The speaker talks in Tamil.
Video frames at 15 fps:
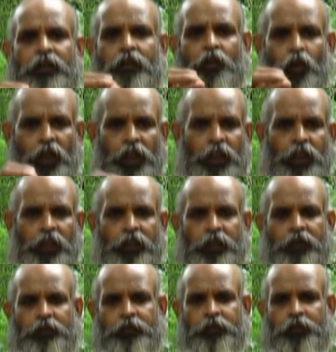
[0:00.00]
உகந்தது
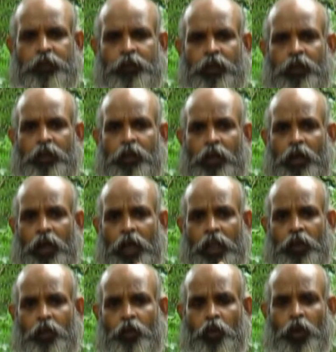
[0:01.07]

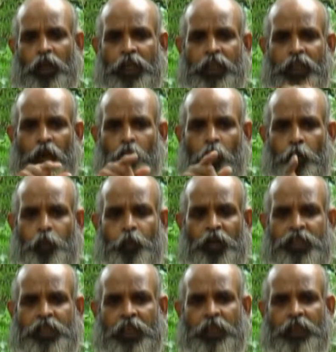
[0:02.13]
அது கூட நீங்கள் உப்பு
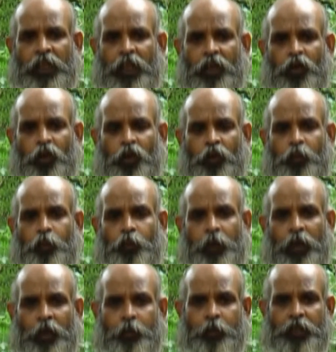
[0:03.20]
சேர்த்தாலோ
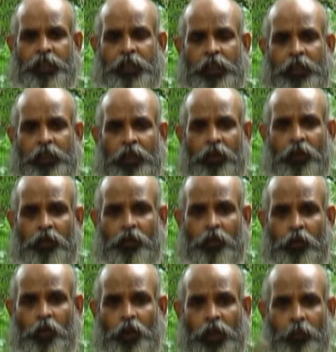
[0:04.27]
பருப்பு சேர்த்தாலோ
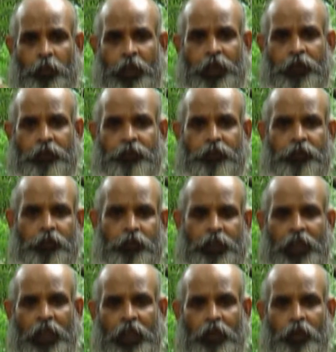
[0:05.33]
ஆகிடும்
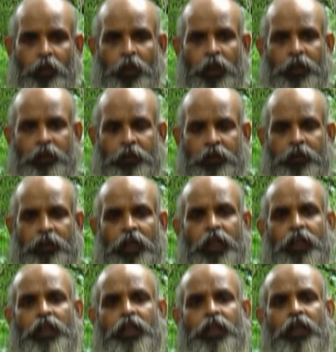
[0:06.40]
கலக்கக்கூடாது
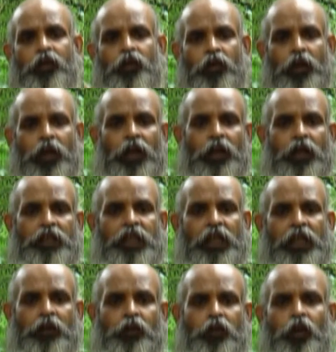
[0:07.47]
தனித்தனியாக கொடுக்கலான்றோம்
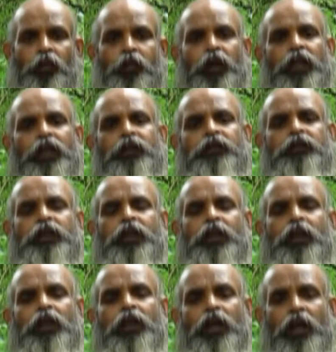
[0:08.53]
சட்டம் கூறும் பாதை
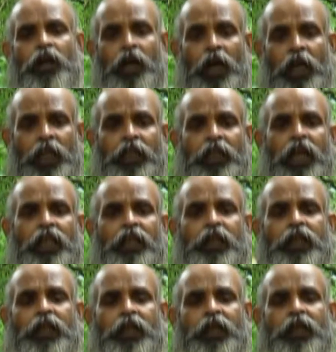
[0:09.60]
கலந்தால் அது
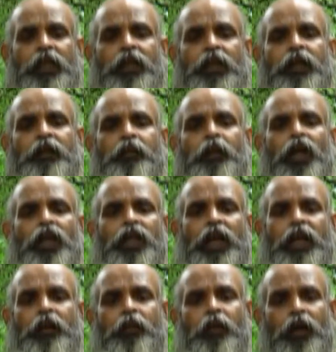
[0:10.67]

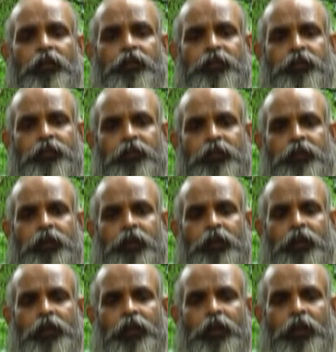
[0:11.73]
மருந்தாயிடுமா
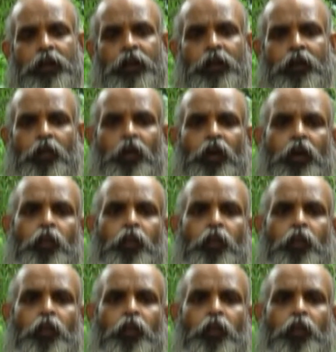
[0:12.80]
உங்கள்